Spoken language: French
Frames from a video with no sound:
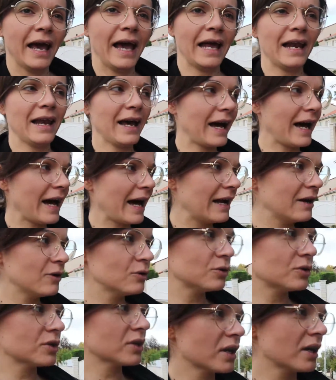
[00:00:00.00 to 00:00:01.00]
elle
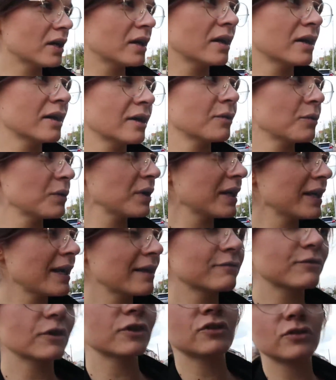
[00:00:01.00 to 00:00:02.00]
Oui, il y
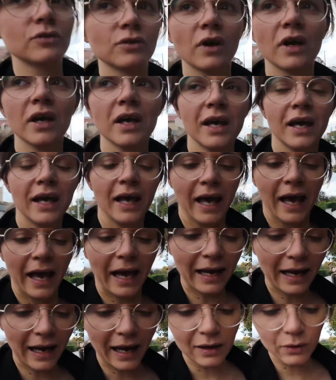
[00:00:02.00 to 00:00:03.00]
a une voiture.
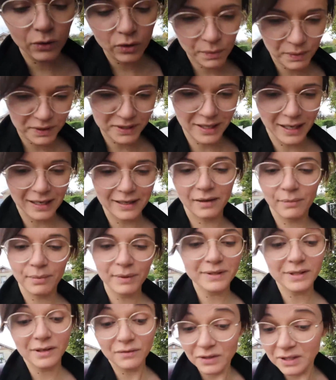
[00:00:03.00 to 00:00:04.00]
Elle ralouille parce qu'elle n'est
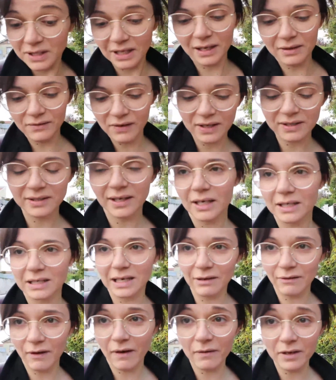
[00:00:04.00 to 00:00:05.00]
pas invitée à l'anniversaire.
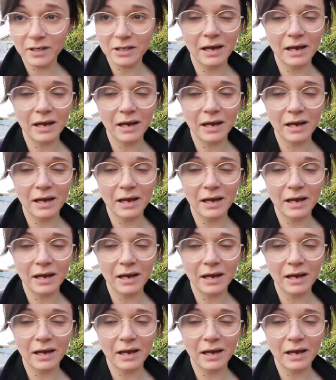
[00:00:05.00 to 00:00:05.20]
Je l'avais,